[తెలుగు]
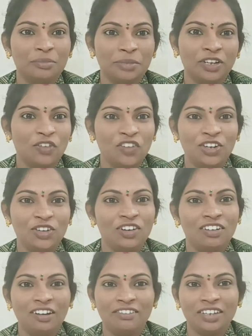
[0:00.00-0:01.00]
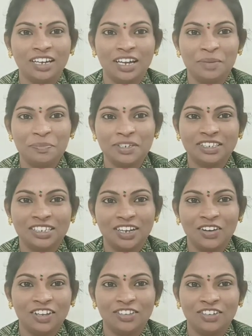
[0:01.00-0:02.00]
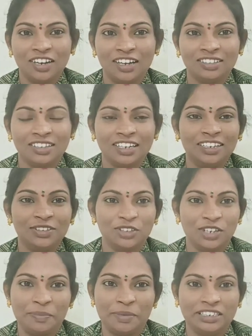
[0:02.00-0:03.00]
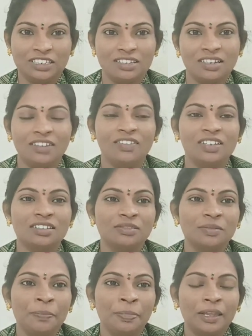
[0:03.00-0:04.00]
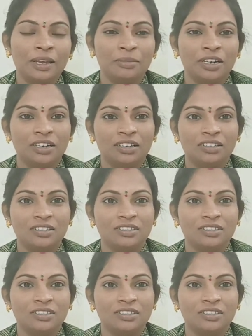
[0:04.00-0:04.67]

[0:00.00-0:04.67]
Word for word: మీకు వీడియోలో అవి కనిపించాయో లేదో నాకు తెలియదు నా పేషెన్స్ లెవెల్స్ బట్